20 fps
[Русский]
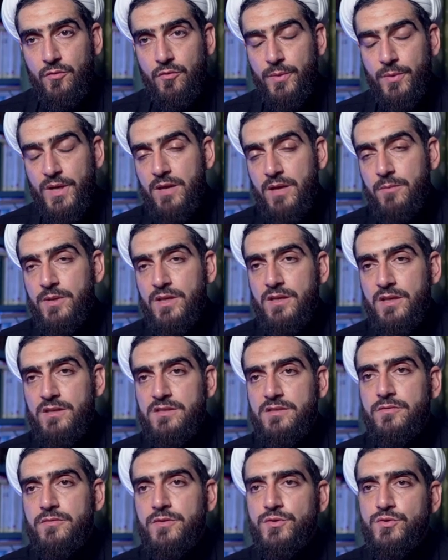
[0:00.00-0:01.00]
племени
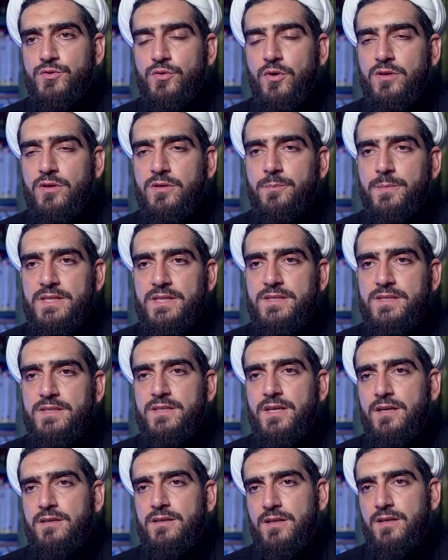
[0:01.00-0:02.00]

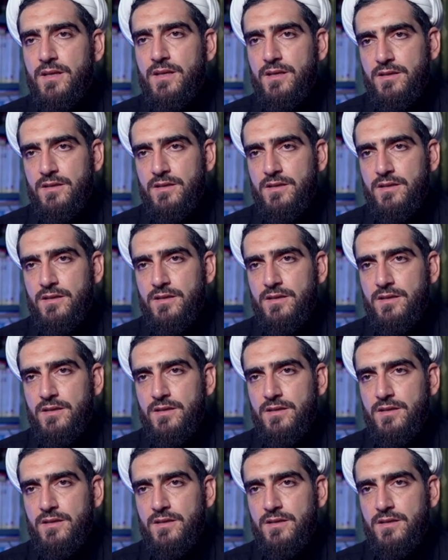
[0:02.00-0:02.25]
950 лет.